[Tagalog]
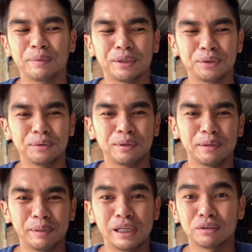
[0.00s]
Pero yung
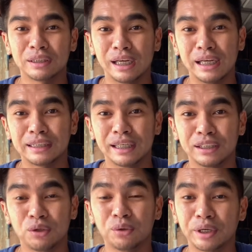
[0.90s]
nabilang ko sa
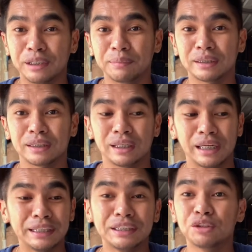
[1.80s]
Lazada, okay naman siya.
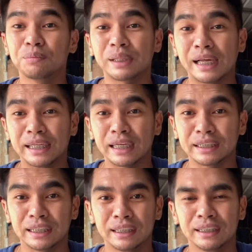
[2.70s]
Legit yung product niya.